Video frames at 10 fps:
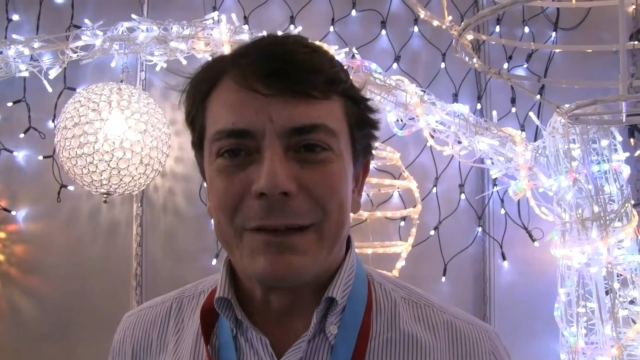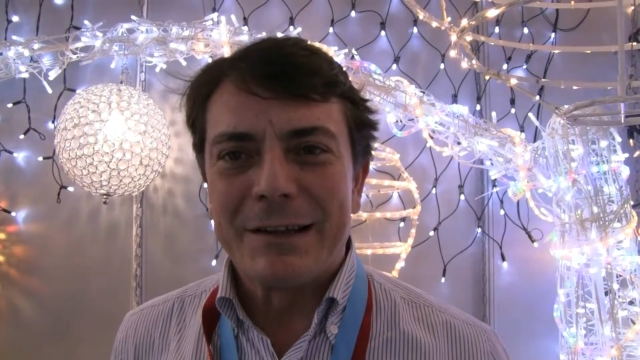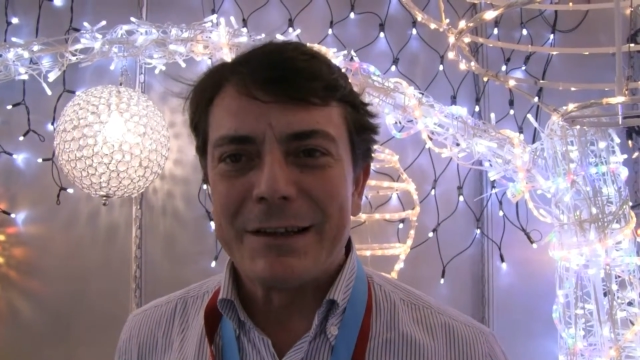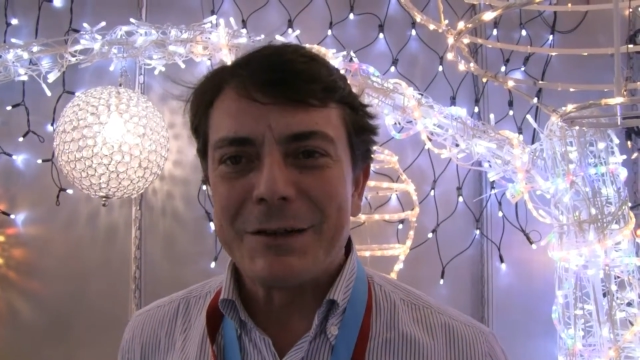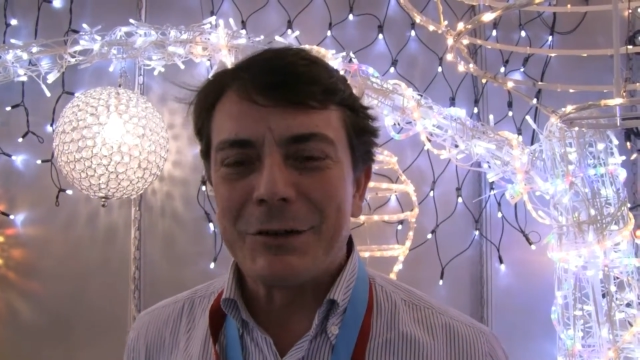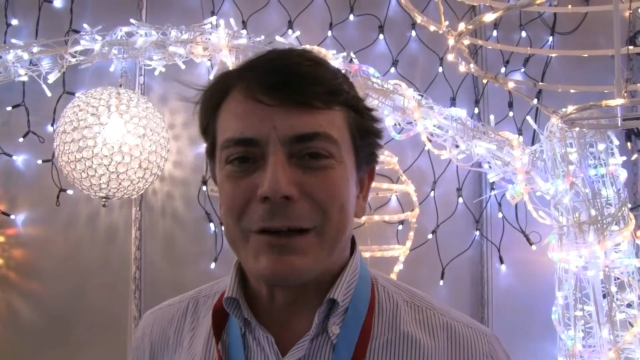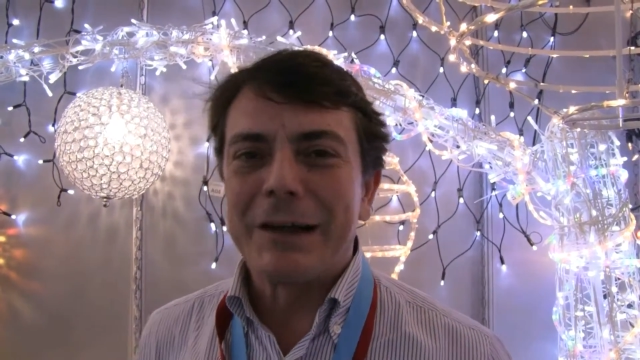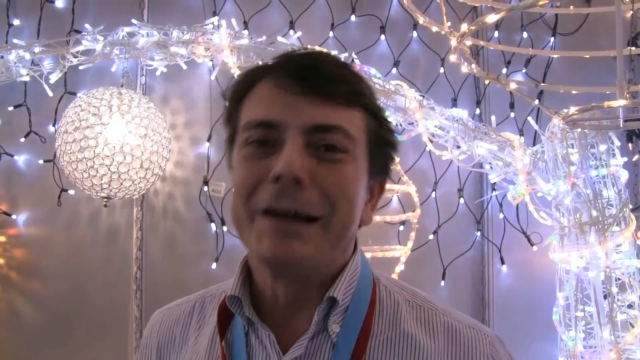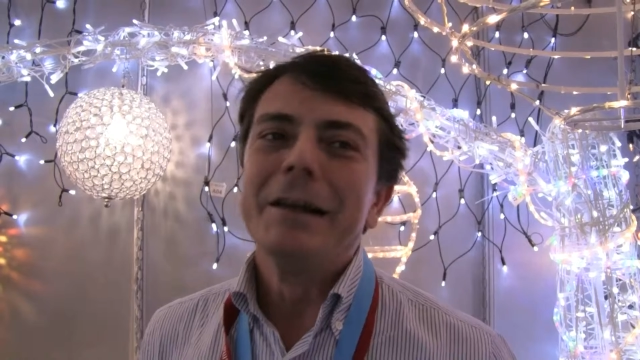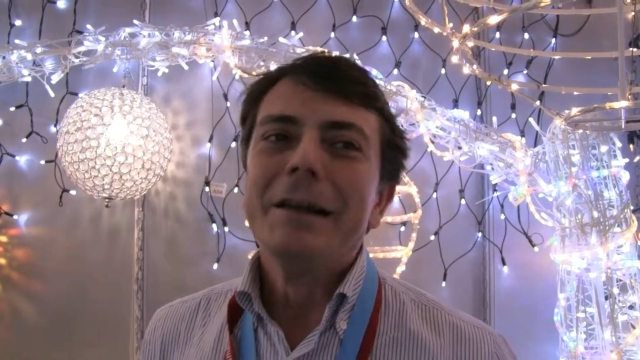nel senso
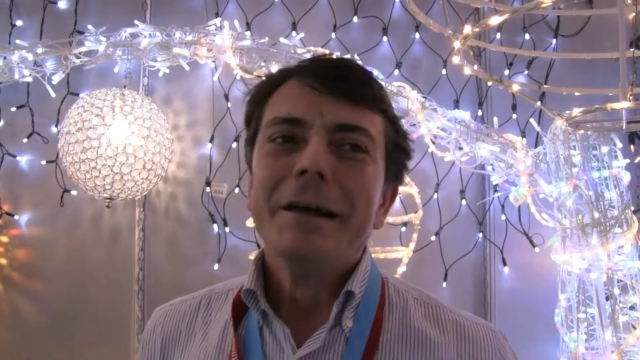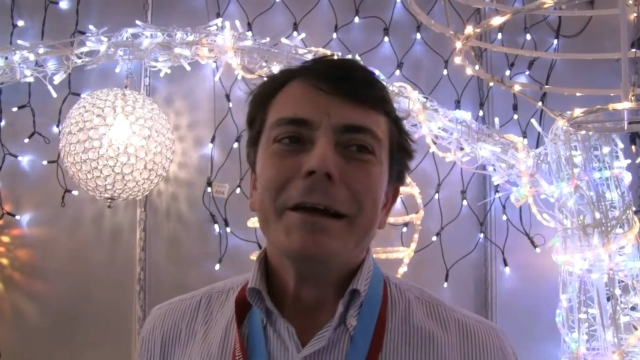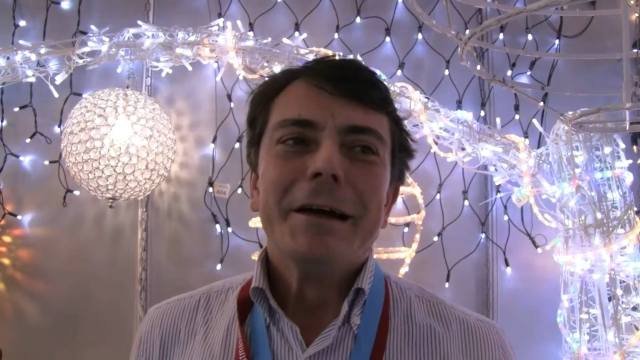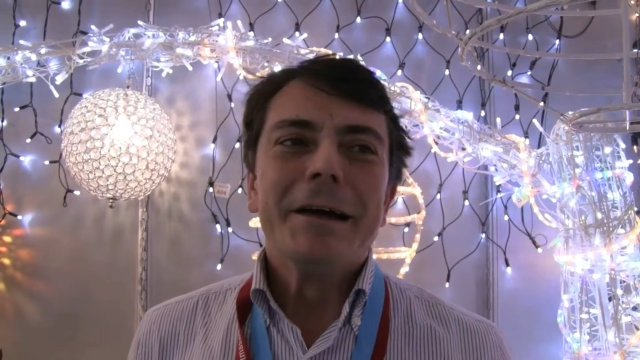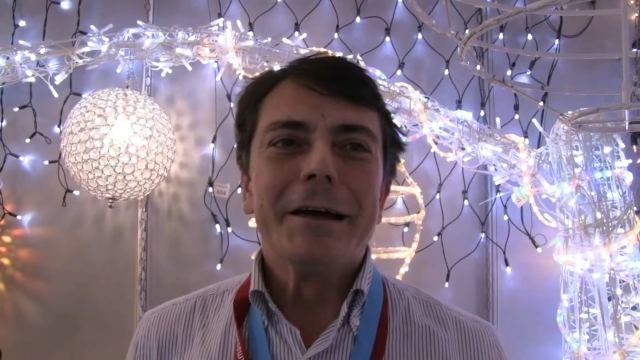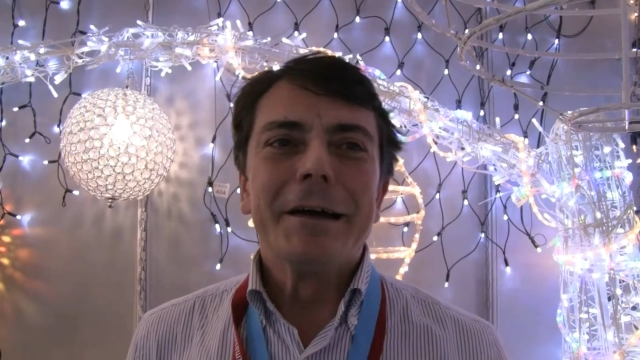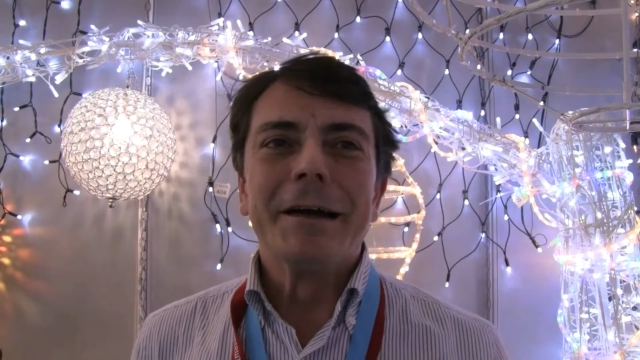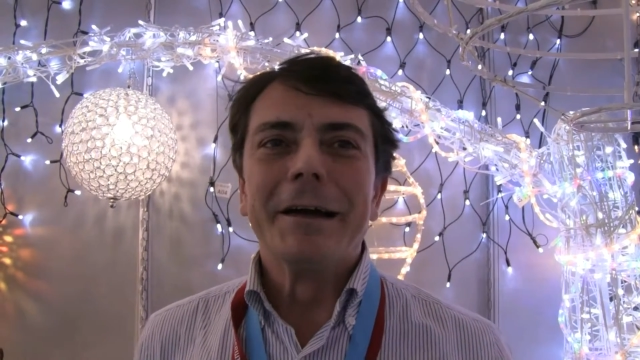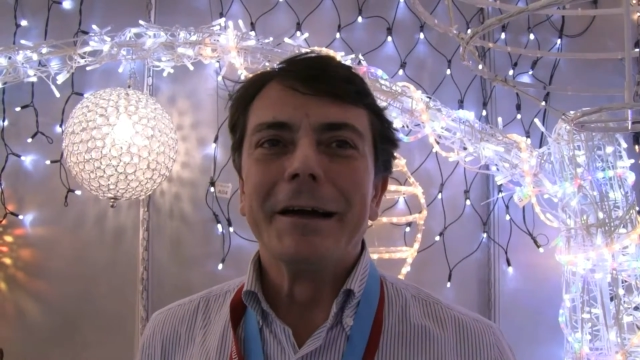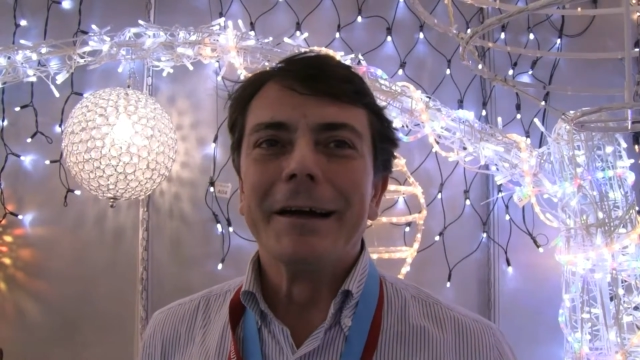che
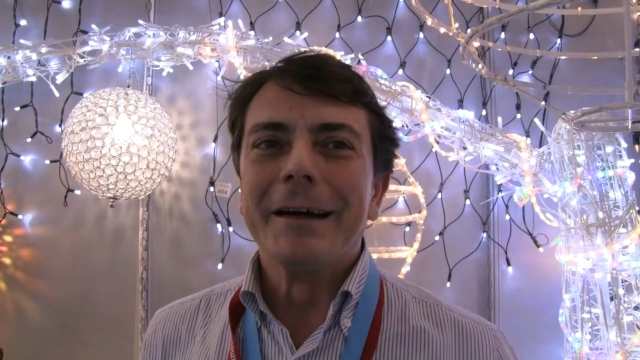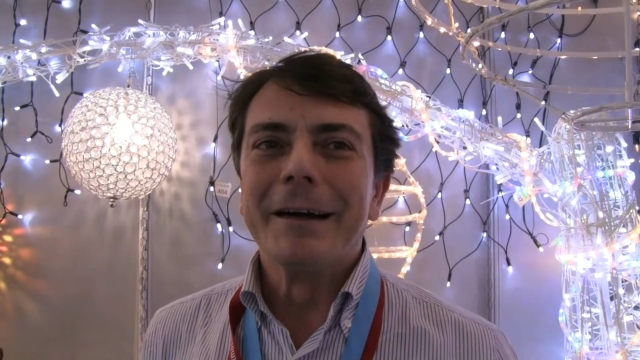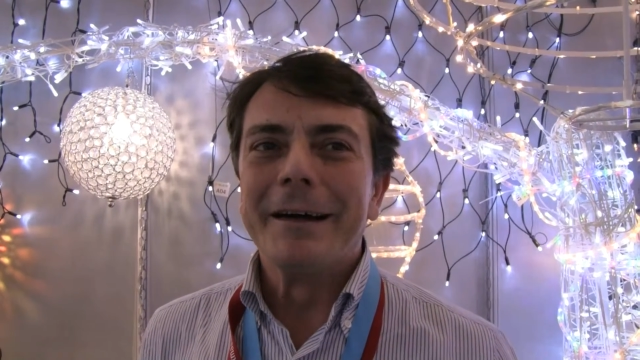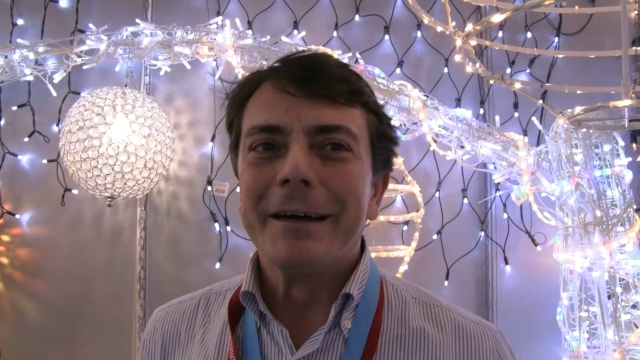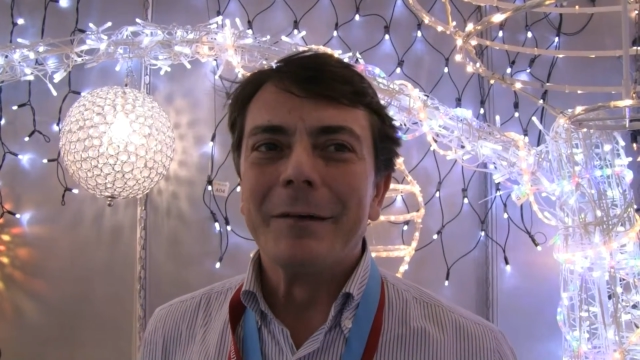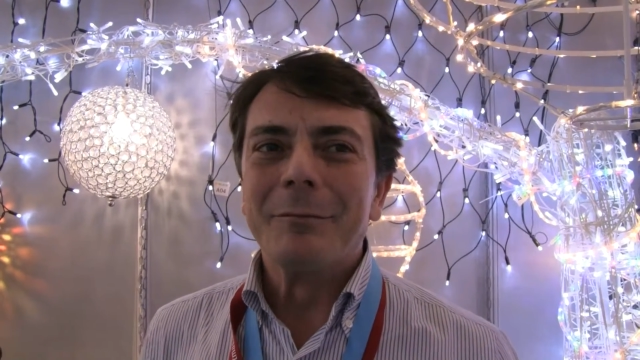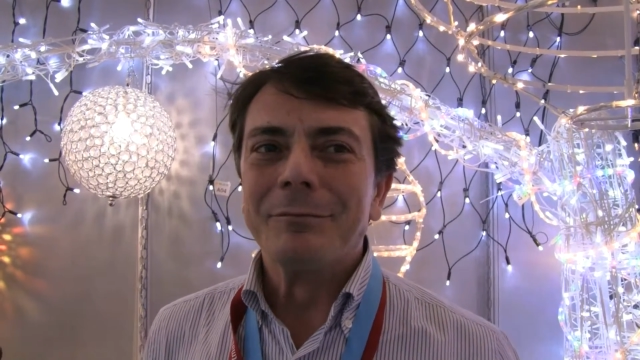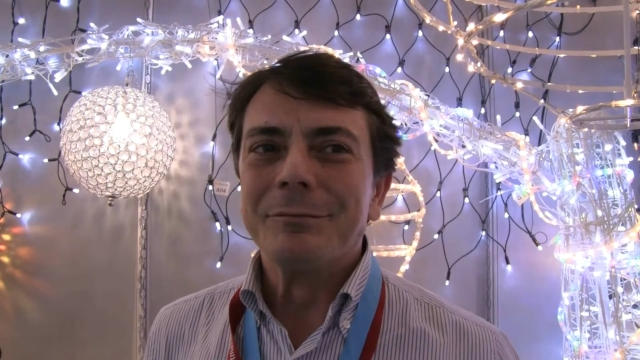eh,